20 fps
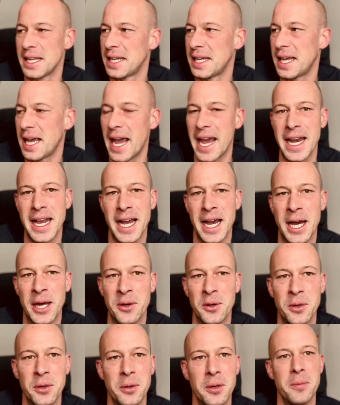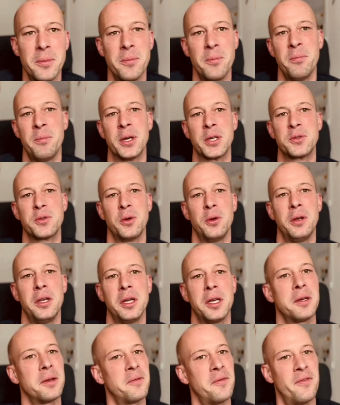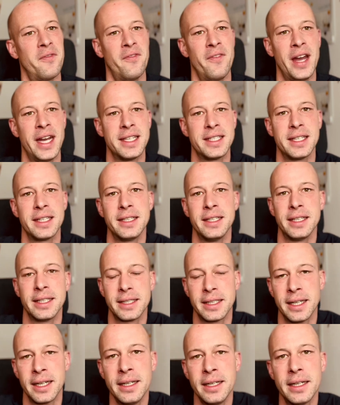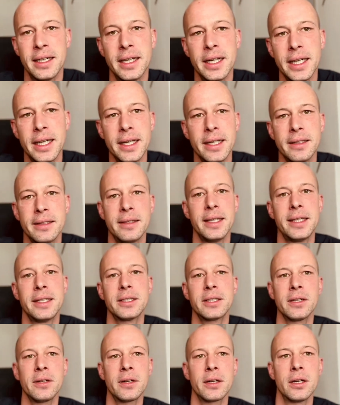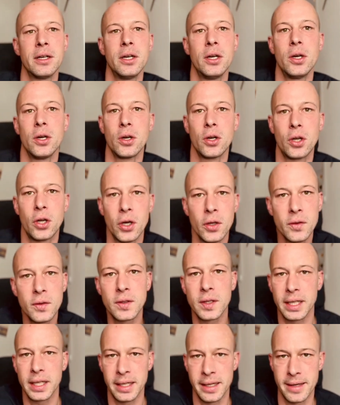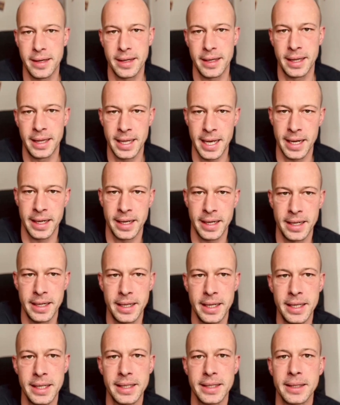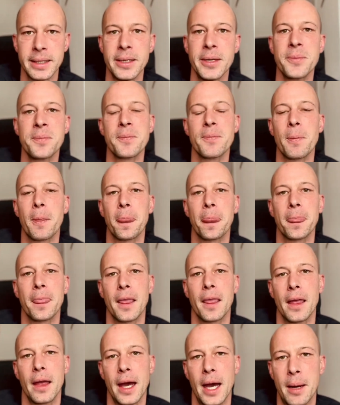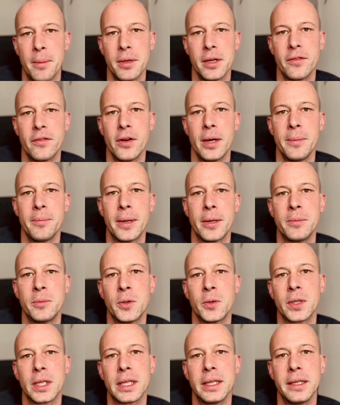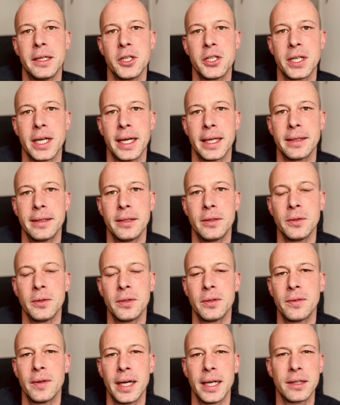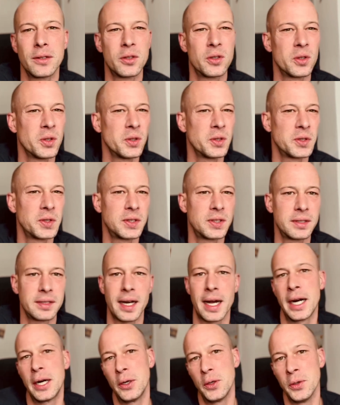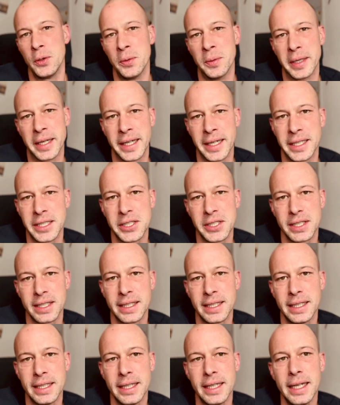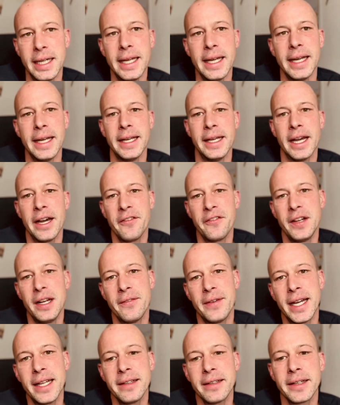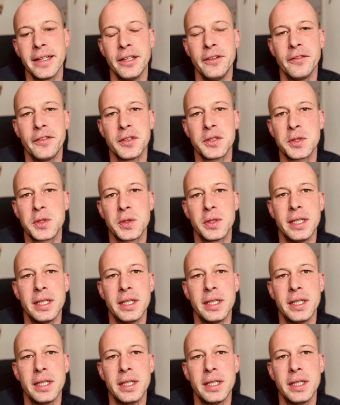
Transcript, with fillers: Keine Ahnung. Persönlich weiß ich nicht. Ja. TikTok konnte ich lange nicht, habe ich vor ein paar Monaten gestartet und war total überrascht. Ja, viele weitere Infos zu